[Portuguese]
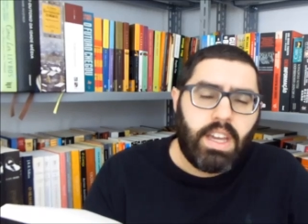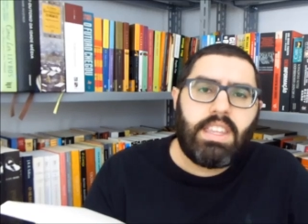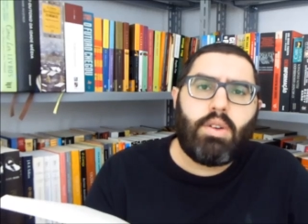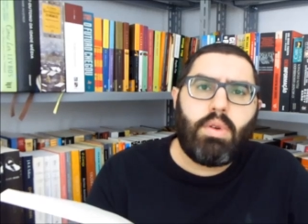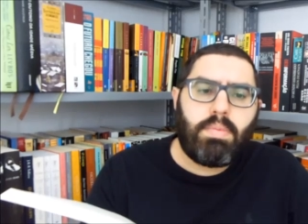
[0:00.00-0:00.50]

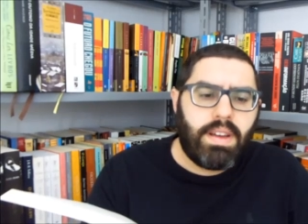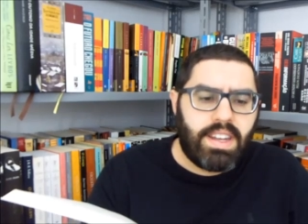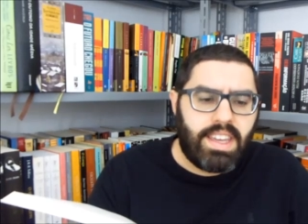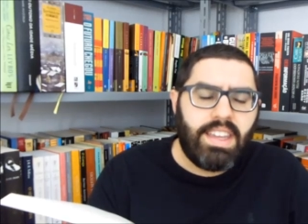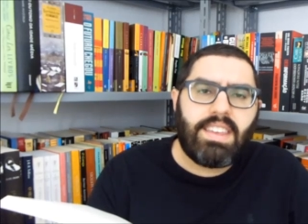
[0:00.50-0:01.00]
Então, meu
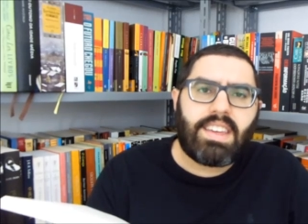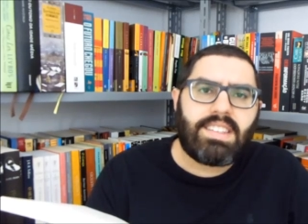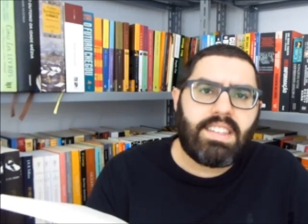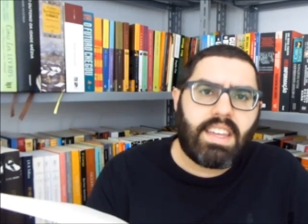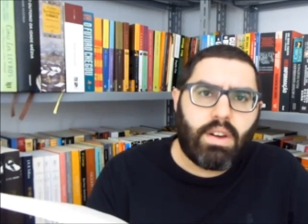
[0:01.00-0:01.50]
plano aqui é tentar
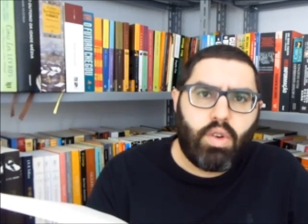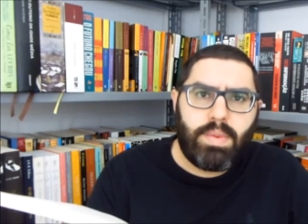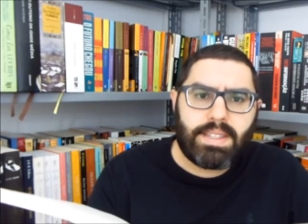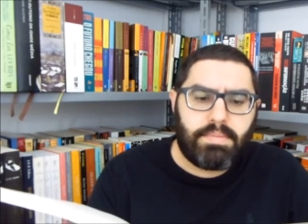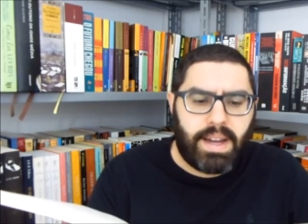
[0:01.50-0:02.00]
citar
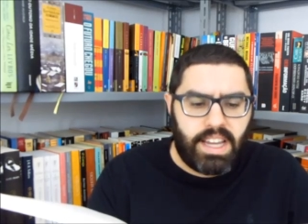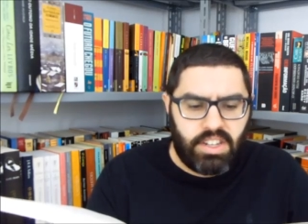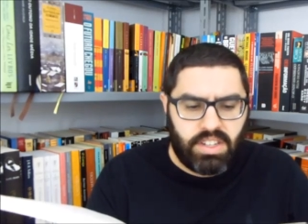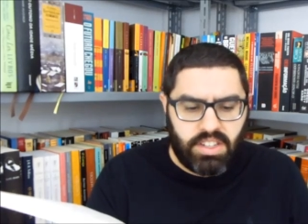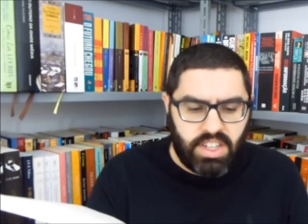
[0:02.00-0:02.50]
algumas
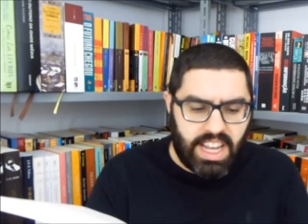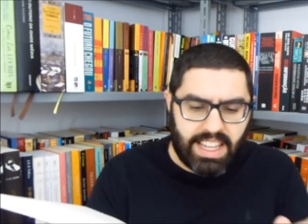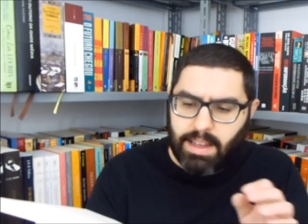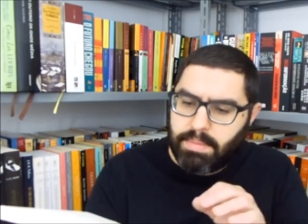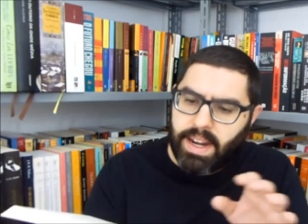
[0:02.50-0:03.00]
páginas de
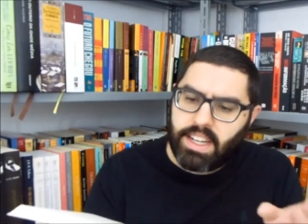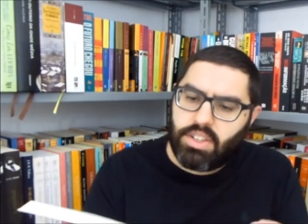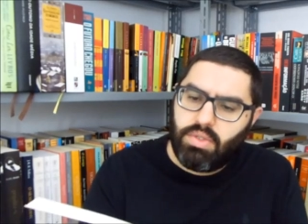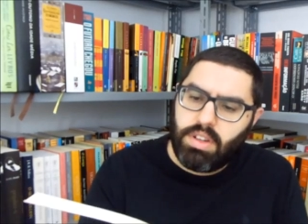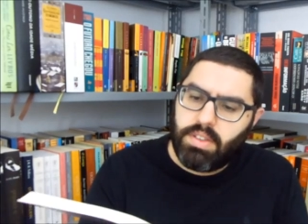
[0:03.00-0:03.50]
cada
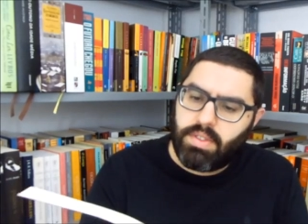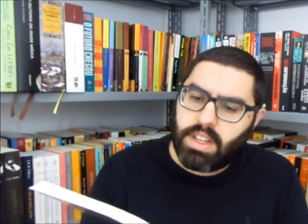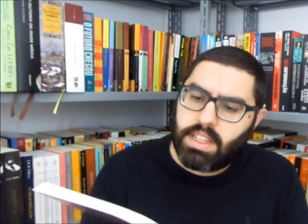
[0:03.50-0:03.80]
parte do livro. Né?